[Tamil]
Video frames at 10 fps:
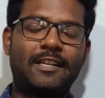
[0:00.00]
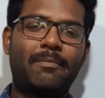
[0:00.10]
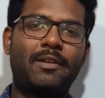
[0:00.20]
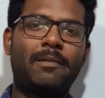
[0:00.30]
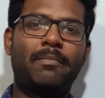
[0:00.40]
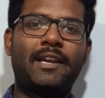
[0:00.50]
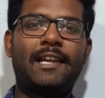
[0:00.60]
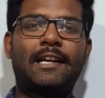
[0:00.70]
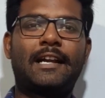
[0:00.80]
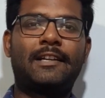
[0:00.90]
நம்ம
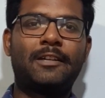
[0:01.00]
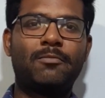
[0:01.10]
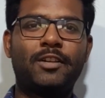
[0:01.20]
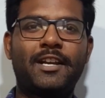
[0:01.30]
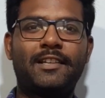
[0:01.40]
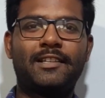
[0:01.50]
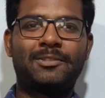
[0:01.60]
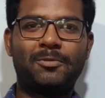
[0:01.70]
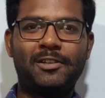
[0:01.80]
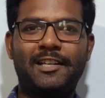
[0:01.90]
மேலே கட்ட முடியாத
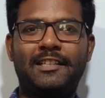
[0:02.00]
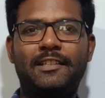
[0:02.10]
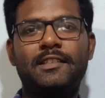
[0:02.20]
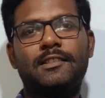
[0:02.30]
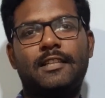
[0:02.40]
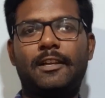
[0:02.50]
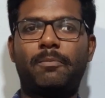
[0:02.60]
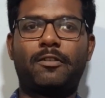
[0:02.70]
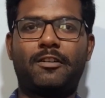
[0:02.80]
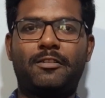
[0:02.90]
சூழ்நிலைக்கு
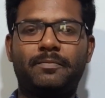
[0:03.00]
தள்ளப்படுறோம்